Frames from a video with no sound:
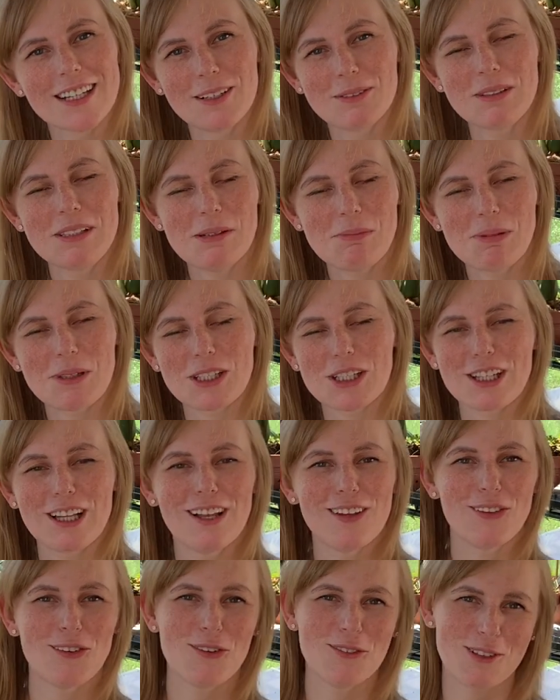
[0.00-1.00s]
Ко мне
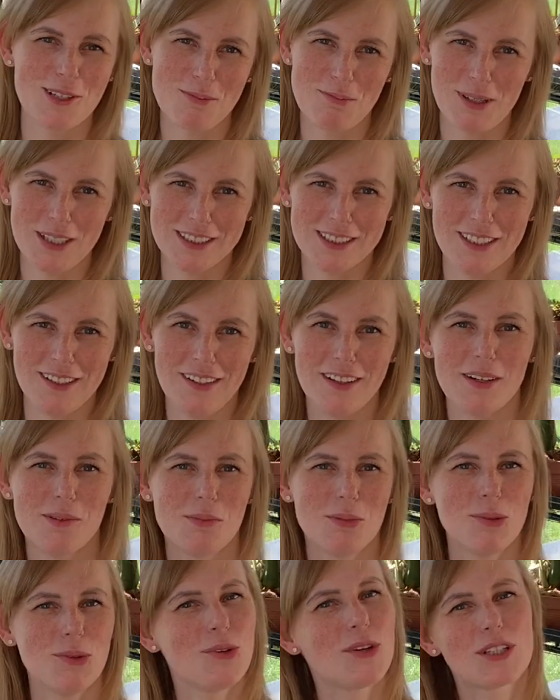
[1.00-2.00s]
пришла новая посылка,
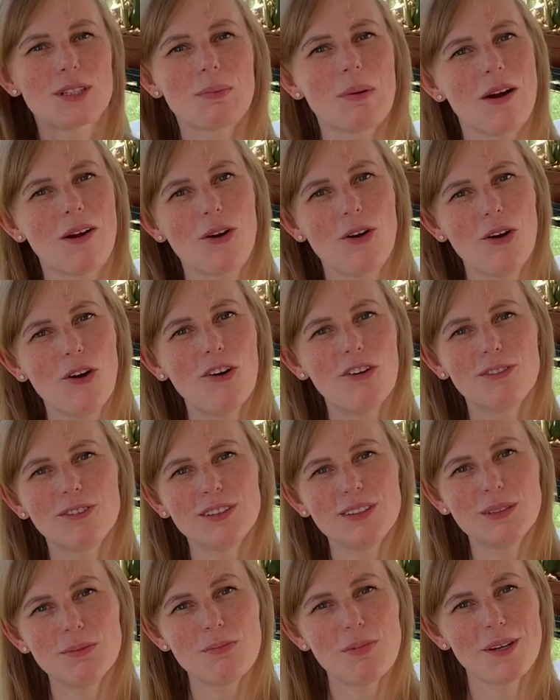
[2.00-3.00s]
буду
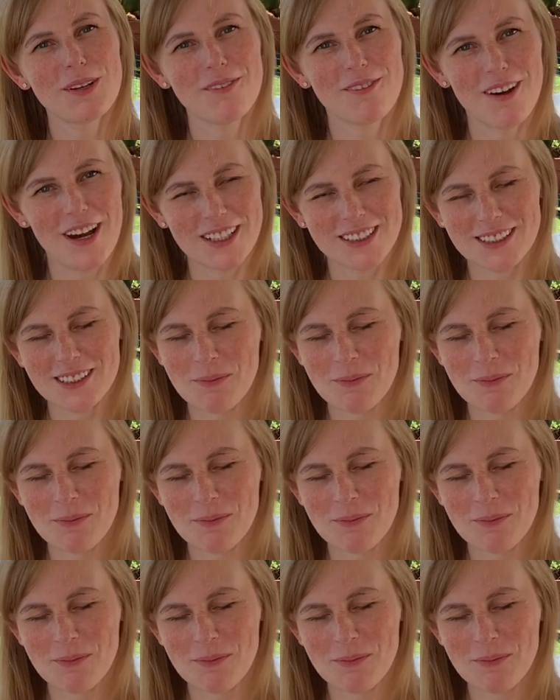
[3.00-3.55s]
распаковывать при вас.